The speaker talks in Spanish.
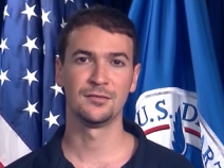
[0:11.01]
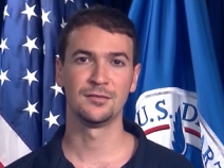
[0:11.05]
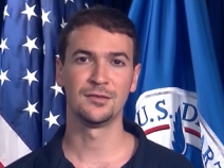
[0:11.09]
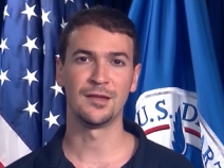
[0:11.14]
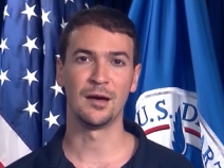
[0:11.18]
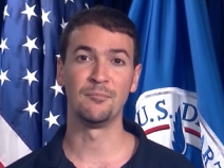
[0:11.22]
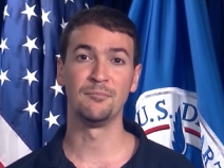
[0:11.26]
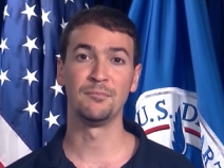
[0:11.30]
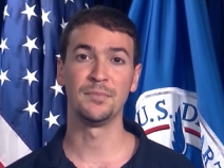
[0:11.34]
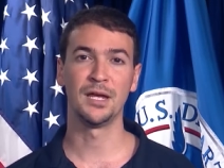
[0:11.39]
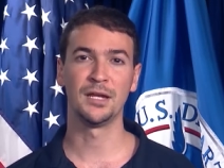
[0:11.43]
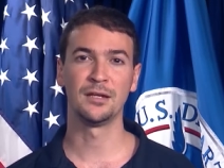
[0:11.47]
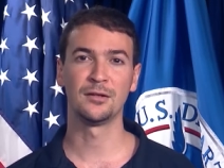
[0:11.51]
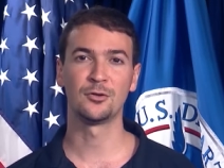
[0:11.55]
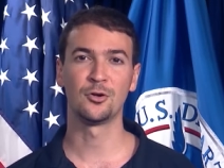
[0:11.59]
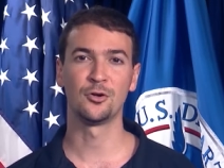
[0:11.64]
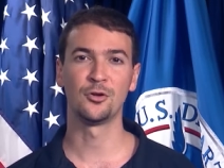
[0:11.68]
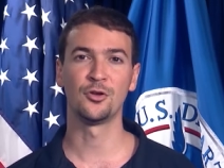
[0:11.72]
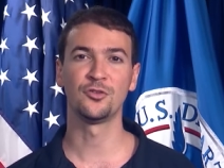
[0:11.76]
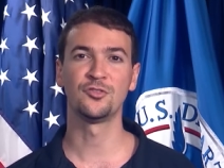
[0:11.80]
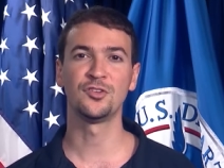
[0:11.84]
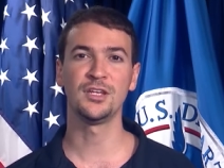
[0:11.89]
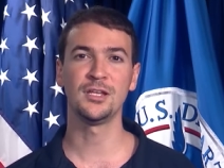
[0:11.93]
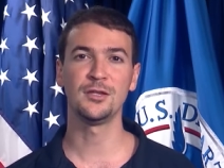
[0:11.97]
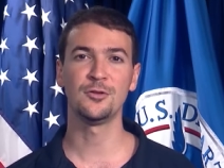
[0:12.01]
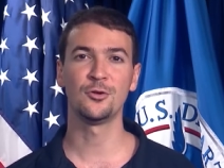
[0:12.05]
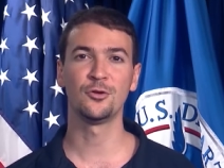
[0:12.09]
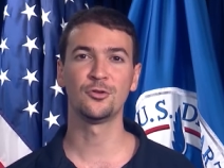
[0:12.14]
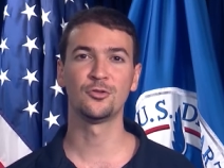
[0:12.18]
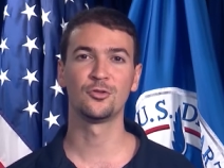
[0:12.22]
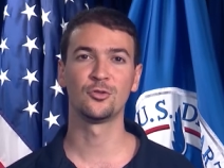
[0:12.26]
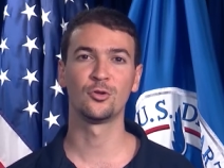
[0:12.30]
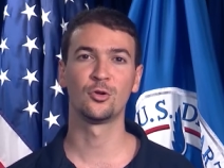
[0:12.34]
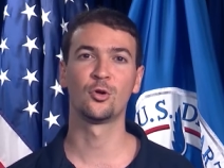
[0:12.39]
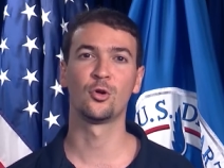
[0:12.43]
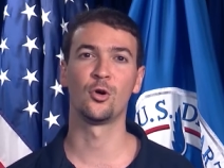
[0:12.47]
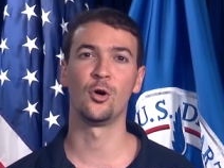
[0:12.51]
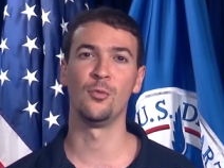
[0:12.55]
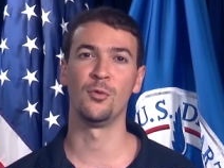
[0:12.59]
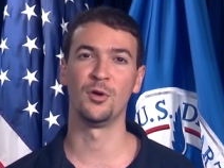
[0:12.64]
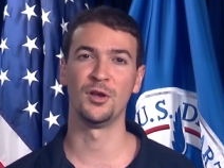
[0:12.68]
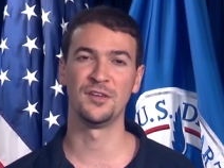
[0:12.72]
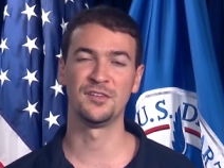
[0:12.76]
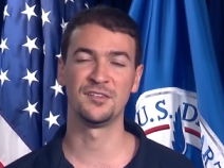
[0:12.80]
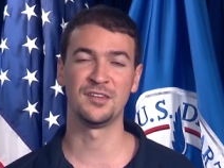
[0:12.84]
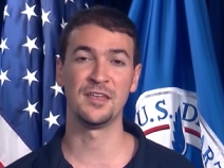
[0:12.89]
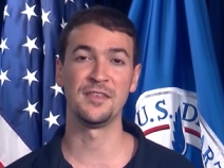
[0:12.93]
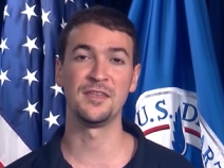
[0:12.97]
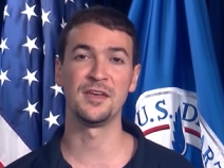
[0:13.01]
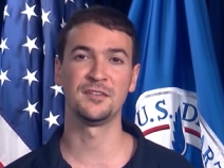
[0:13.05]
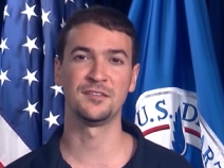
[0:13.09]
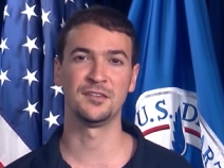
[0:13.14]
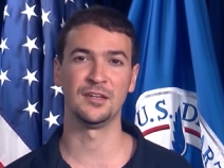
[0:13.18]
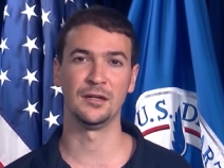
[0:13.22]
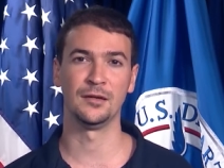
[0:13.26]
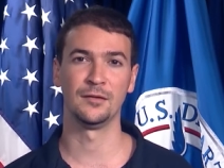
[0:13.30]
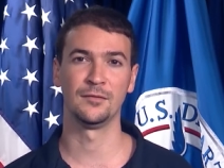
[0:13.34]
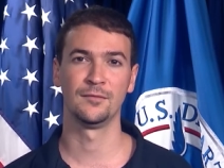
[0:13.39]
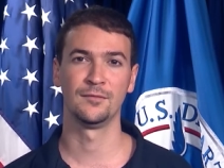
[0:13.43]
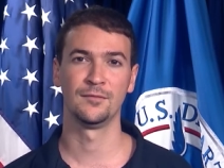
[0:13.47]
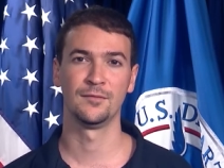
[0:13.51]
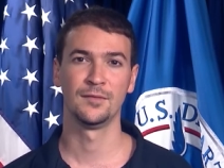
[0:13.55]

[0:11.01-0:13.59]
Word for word: también conocidos como el CDC.